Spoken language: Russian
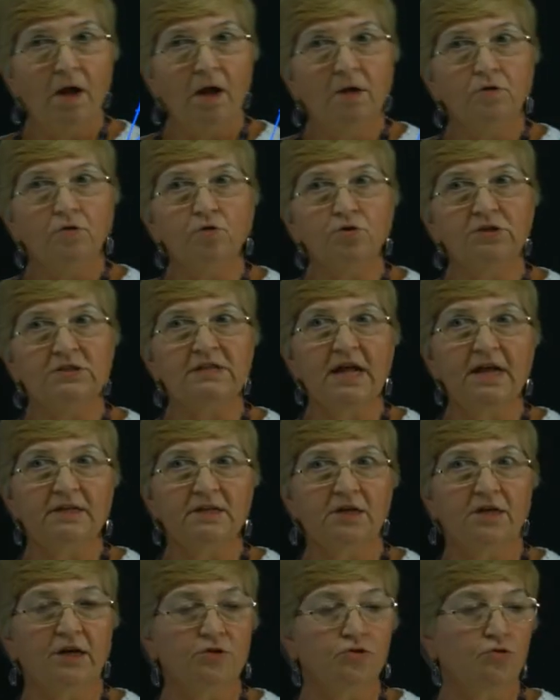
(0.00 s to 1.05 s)
то есть знать
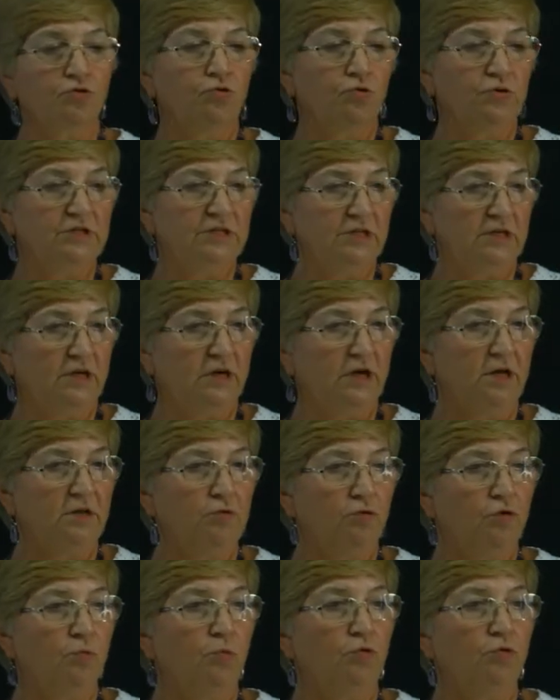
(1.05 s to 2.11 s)
хорошо то дело,
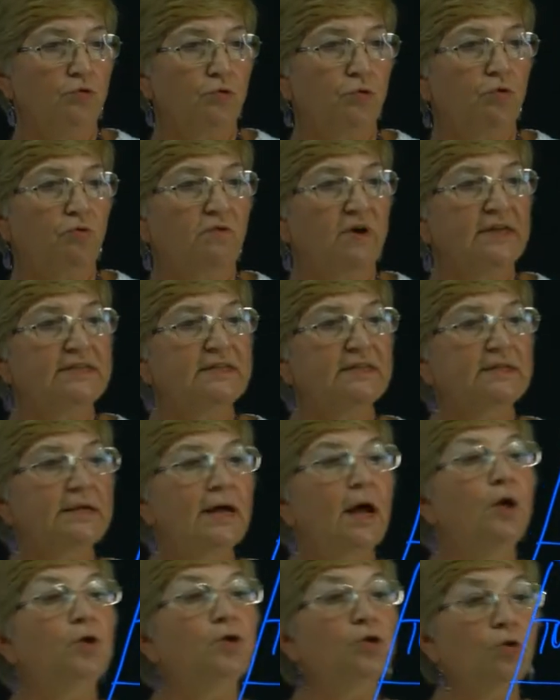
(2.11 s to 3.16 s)
которым он руководит,
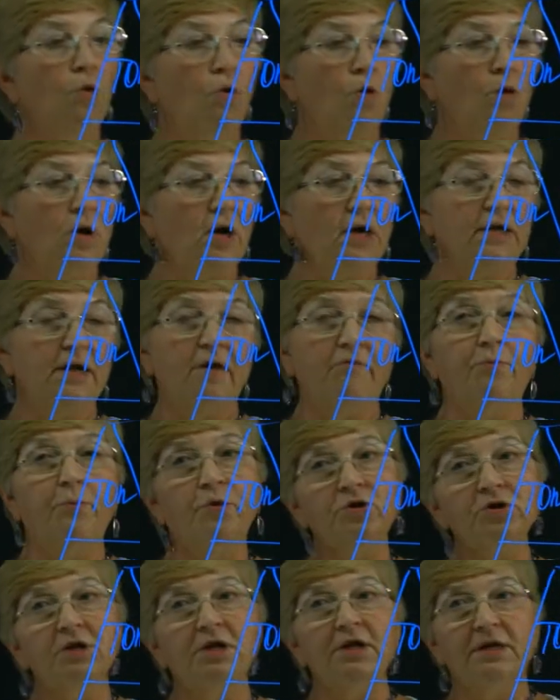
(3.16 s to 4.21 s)
но, как я в
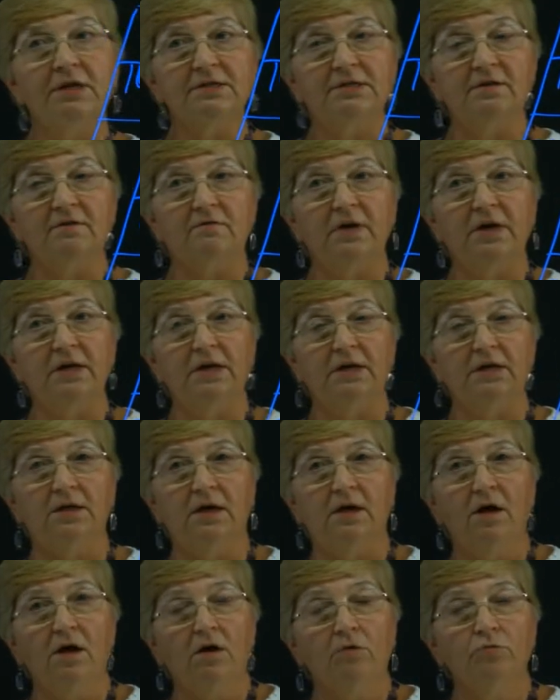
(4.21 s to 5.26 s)
прошлый раз
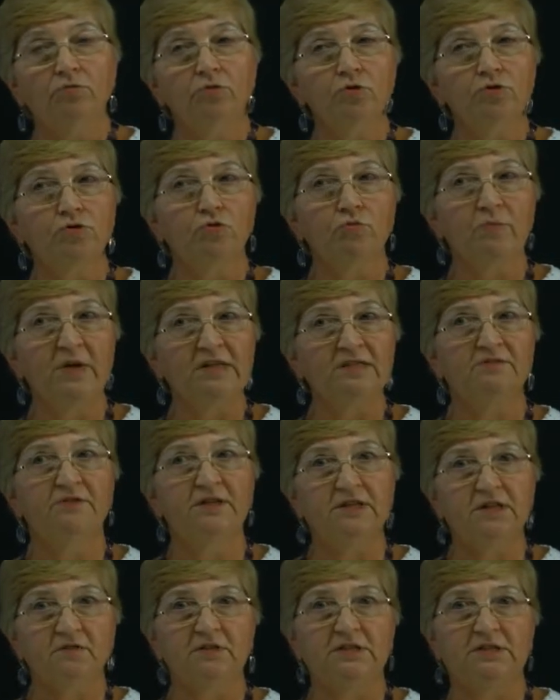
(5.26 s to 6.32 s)
говорила, он должен уметь
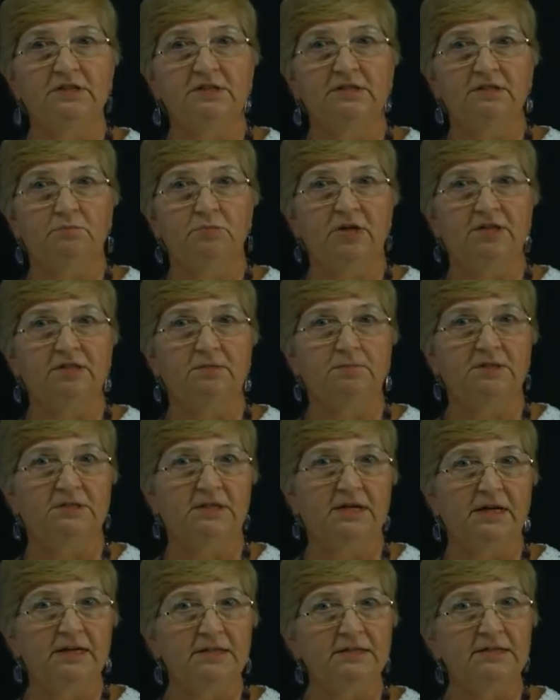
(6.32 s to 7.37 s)
вытравить из себя
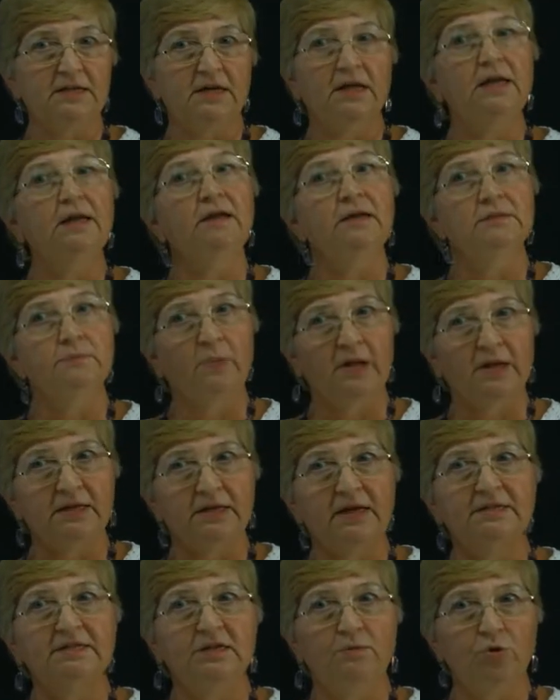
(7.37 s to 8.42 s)
специалиста и
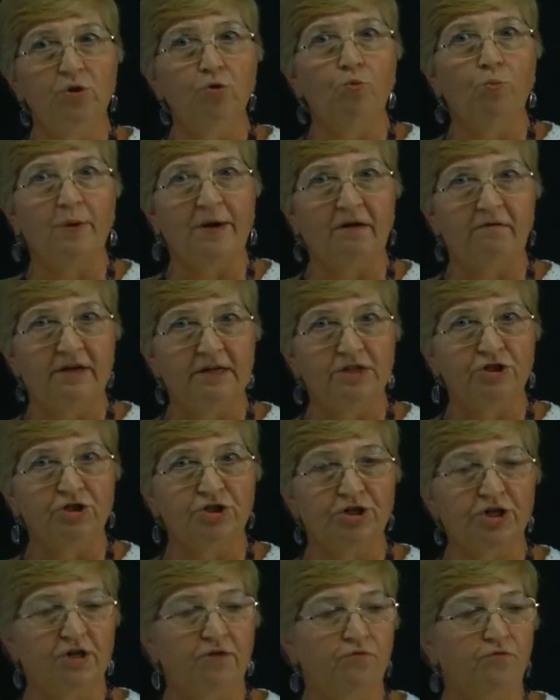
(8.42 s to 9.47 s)
исполнять именно
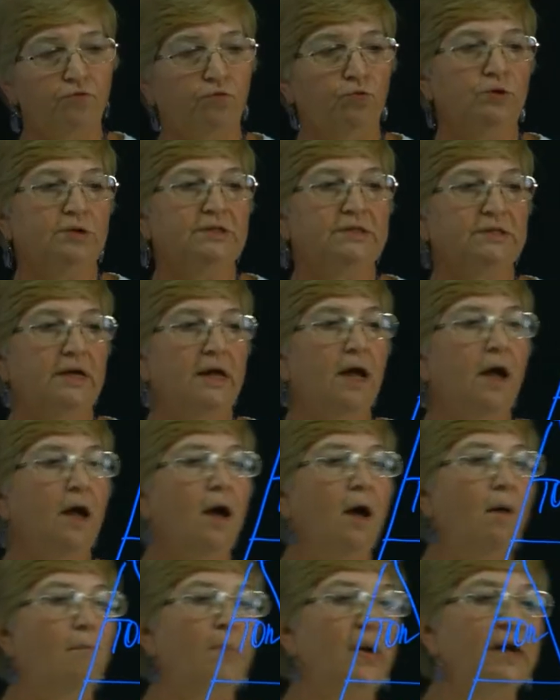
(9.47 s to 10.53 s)
управленческие функции.
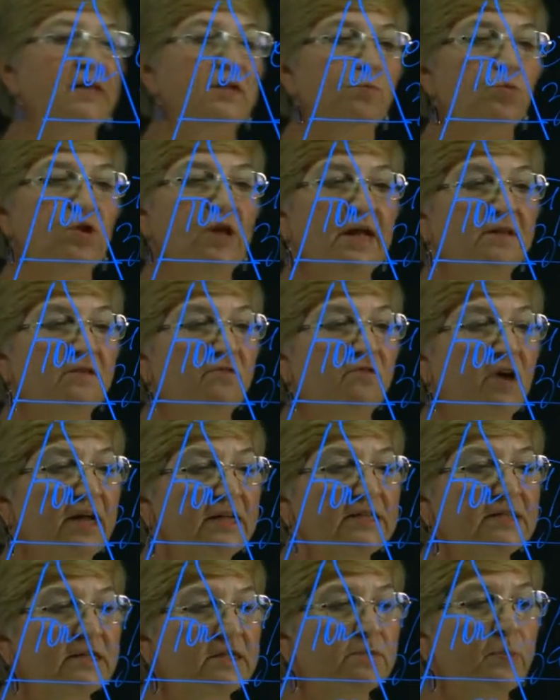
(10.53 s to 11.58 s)
Поэтому на
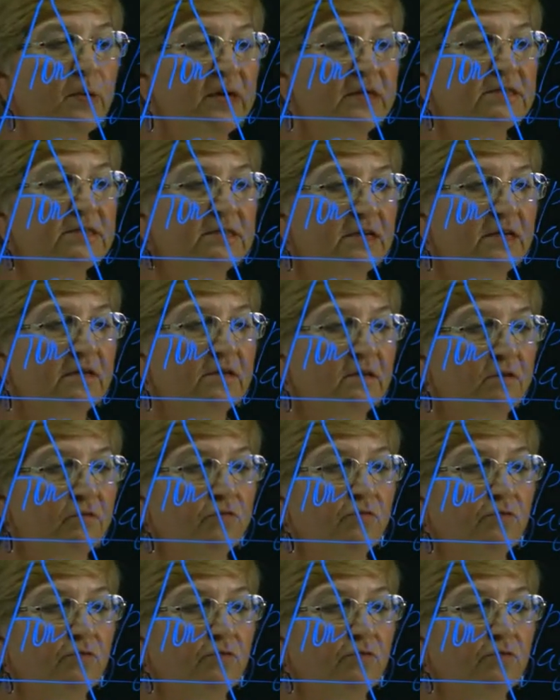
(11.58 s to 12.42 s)
20%